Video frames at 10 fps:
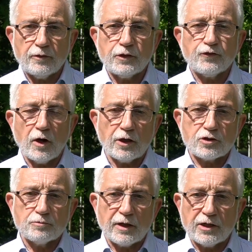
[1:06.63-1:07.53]
Ich
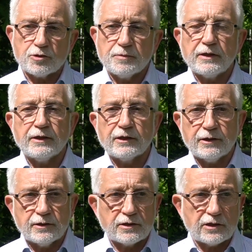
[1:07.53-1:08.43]
fahre zum Beispiel in
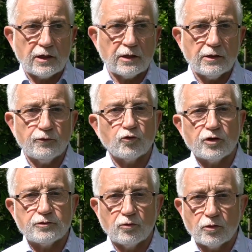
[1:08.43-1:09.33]
Lindenthal, wo
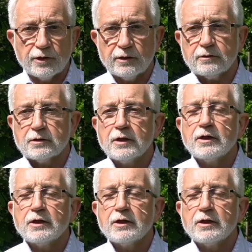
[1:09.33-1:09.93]
ich wohne,